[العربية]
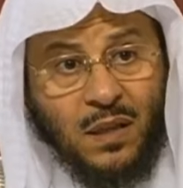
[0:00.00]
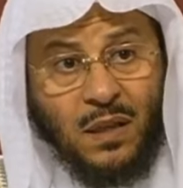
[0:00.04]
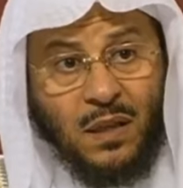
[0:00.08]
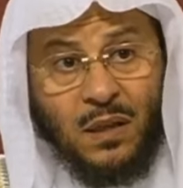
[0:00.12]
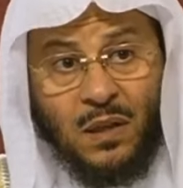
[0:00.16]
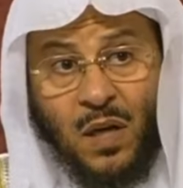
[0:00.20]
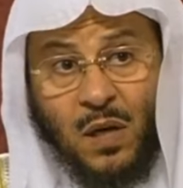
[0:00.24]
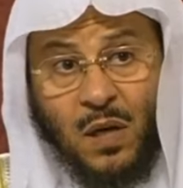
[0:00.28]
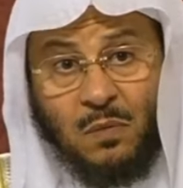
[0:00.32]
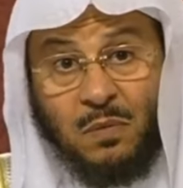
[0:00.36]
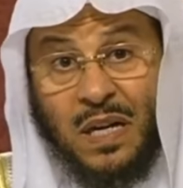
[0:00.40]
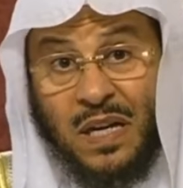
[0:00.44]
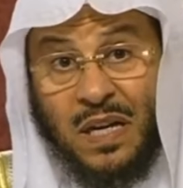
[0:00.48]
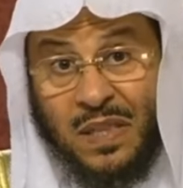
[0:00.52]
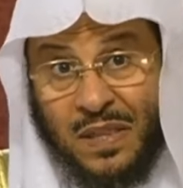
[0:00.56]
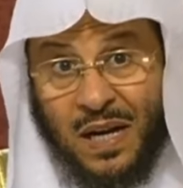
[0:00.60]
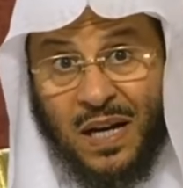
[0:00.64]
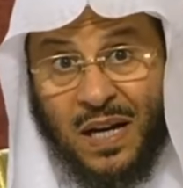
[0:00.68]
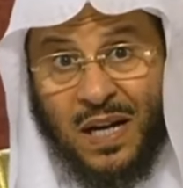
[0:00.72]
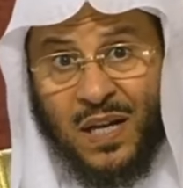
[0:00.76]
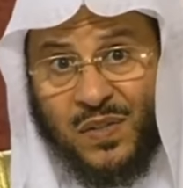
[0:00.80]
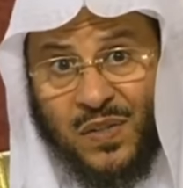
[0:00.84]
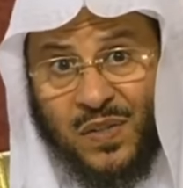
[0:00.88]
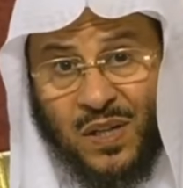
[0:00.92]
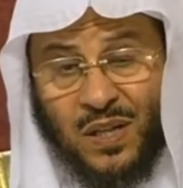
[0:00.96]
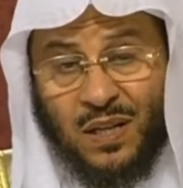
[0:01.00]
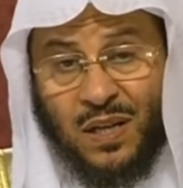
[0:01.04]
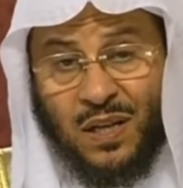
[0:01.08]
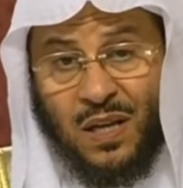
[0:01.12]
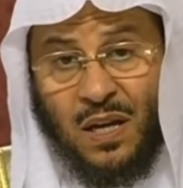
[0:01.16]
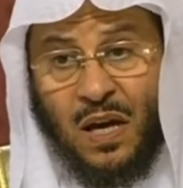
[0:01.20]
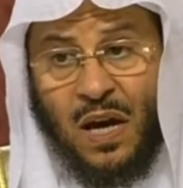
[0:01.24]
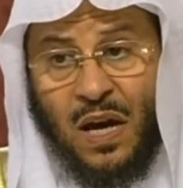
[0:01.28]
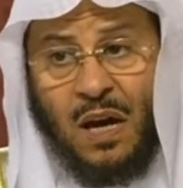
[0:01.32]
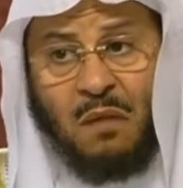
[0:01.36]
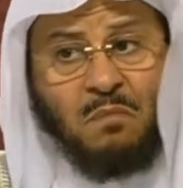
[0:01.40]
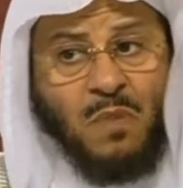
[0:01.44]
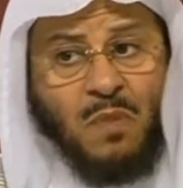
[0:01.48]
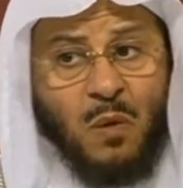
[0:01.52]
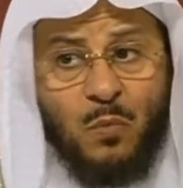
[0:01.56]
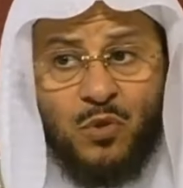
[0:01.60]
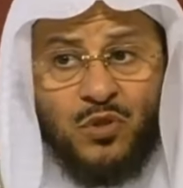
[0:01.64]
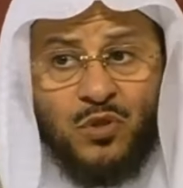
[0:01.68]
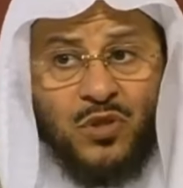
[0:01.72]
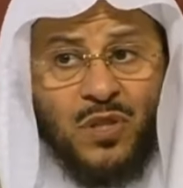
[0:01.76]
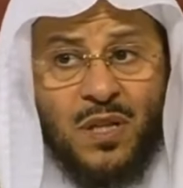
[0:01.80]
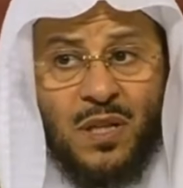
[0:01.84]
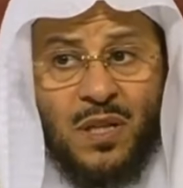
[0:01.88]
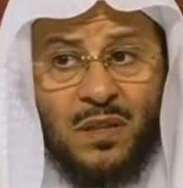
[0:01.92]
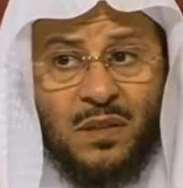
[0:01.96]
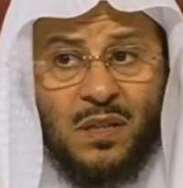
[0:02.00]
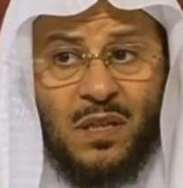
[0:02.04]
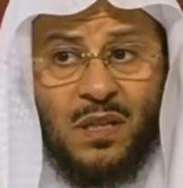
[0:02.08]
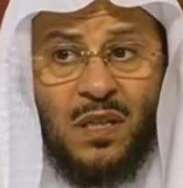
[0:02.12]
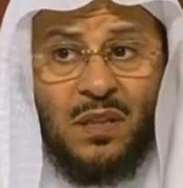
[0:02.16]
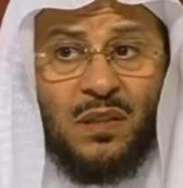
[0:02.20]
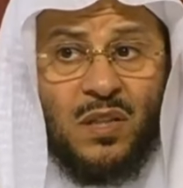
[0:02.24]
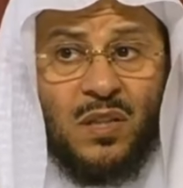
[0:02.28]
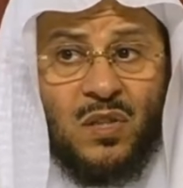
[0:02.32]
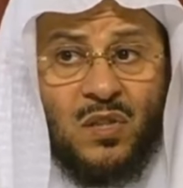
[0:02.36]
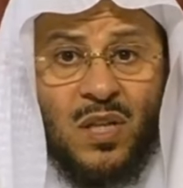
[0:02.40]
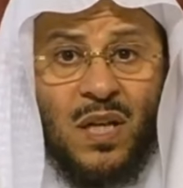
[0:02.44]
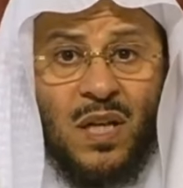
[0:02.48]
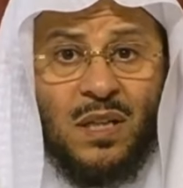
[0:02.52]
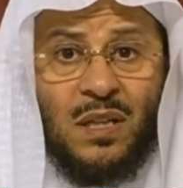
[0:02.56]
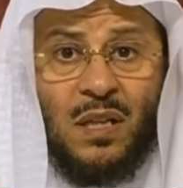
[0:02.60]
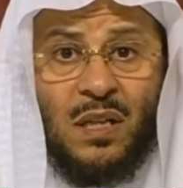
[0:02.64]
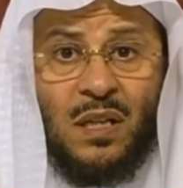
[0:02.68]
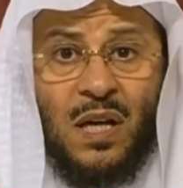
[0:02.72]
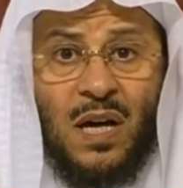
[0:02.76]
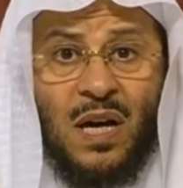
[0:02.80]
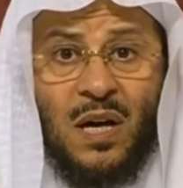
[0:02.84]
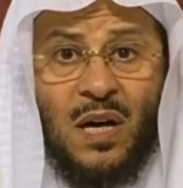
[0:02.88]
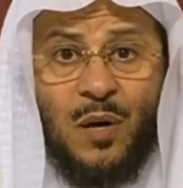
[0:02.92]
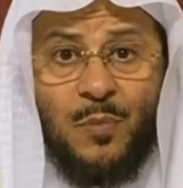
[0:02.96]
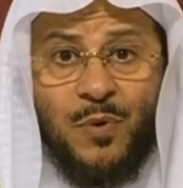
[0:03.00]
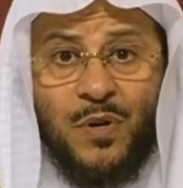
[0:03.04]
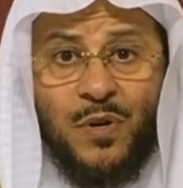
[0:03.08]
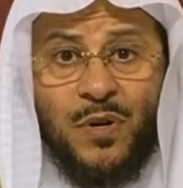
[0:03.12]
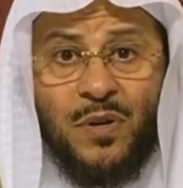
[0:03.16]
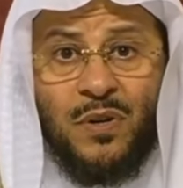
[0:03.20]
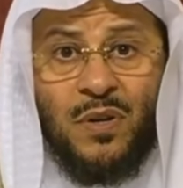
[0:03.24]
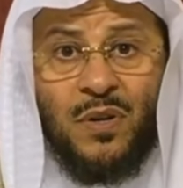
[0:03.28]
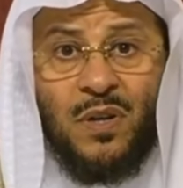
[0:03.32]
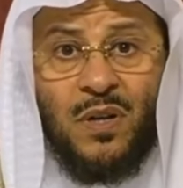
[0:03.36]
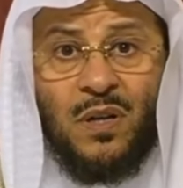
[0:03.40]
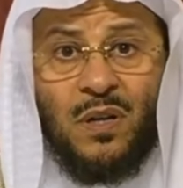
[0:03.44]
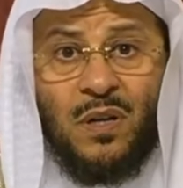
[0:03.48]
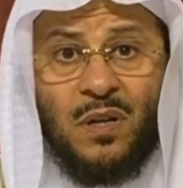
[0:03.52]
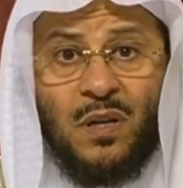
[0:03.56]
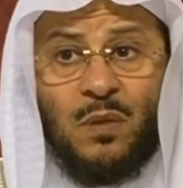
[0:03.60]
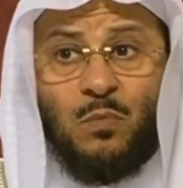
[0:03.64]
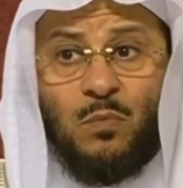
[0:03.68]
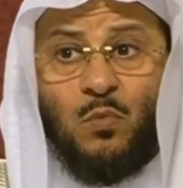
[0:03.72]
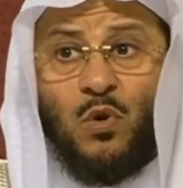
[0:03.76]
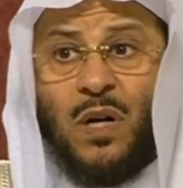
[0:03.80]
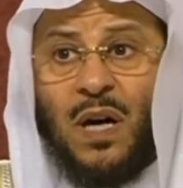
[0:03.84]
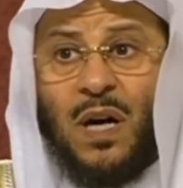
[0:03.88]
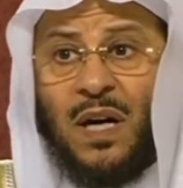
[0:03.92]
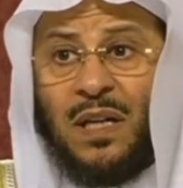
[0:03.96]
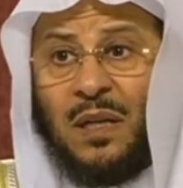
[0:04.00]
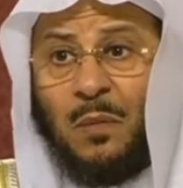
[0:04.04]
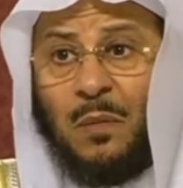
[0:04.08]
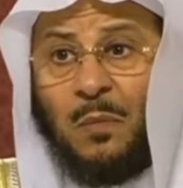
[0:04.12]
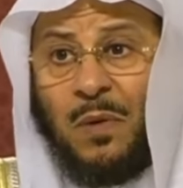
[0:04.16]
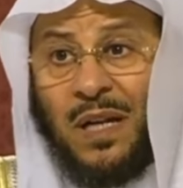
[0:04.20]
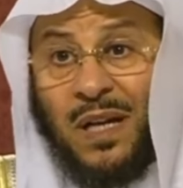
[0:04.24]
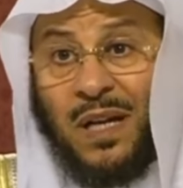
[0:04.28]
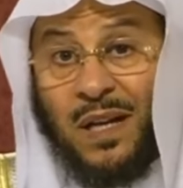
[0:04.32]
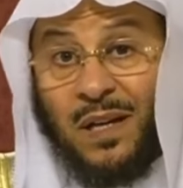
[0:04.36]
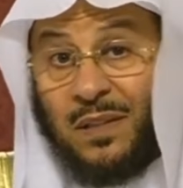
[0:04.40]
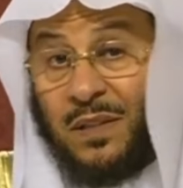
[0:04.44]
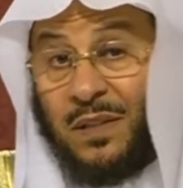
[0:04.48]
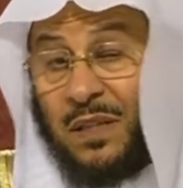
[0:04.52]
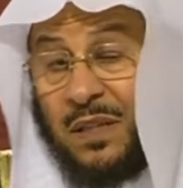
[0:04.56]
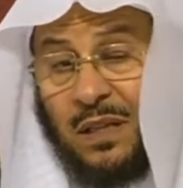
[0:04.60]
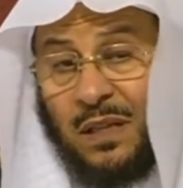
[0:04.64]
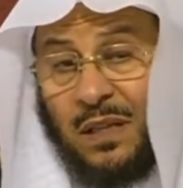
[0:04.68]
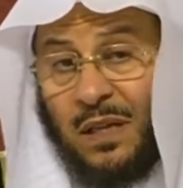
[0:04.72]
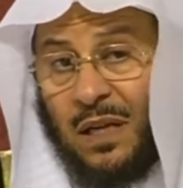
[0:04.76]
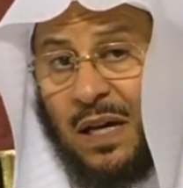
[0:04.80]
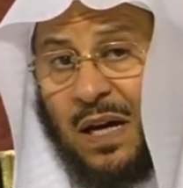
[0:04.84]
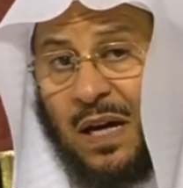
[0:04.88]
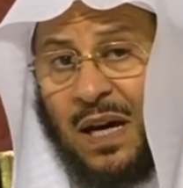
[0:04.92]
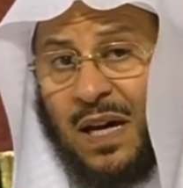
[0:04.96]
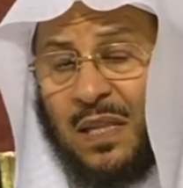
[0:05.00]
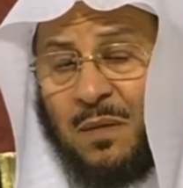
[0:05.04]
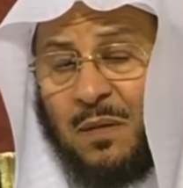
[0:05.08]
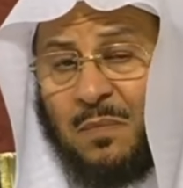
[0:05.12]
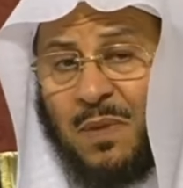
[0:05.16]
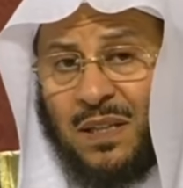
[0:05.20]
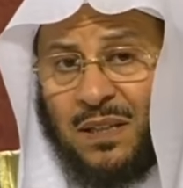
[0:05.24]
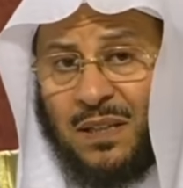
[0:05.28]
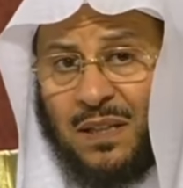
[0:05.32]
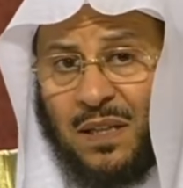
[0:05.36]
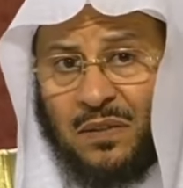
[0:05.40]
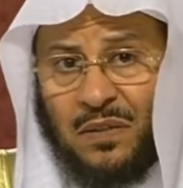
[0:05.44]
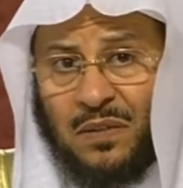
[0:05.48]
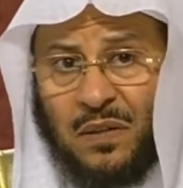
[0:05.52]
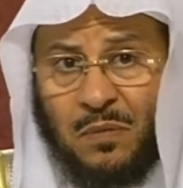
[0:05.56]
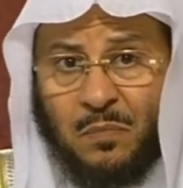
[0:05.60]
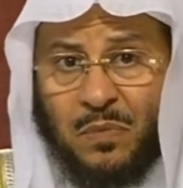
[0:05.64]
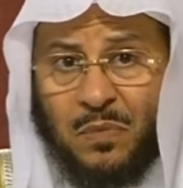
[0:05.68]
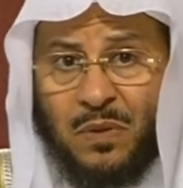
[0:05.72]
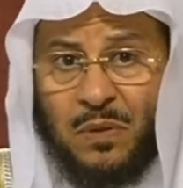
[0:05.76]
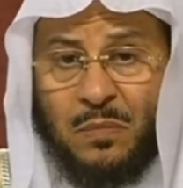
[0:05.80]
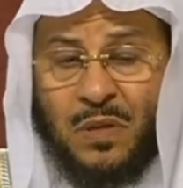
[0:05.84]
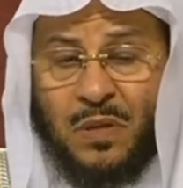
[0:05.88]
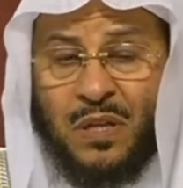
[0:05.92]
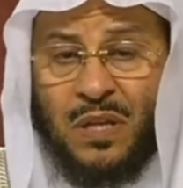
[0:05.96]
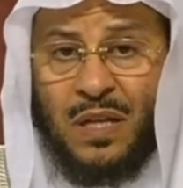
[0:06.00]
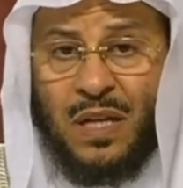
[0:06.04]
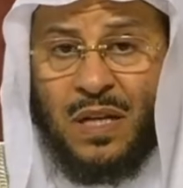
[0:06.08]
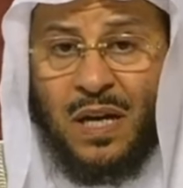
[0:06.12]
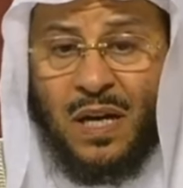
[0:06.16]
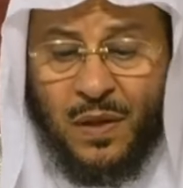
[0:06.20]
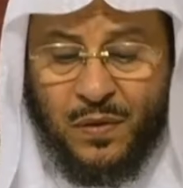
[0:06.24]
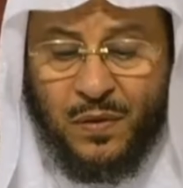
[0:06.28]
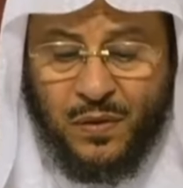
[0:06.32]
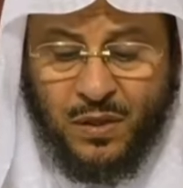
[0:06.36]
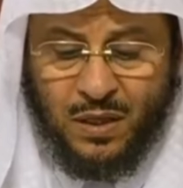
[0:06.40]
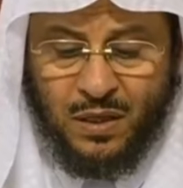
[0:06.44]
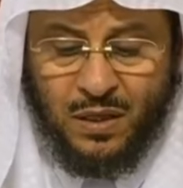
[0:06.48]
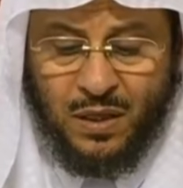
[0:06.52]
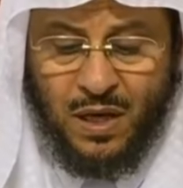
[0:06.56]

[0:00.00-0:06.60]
اللهم إذا حصل أما مجرد الاتصال العابر المكالمة العادية هذه ما تأتي بمثل هذه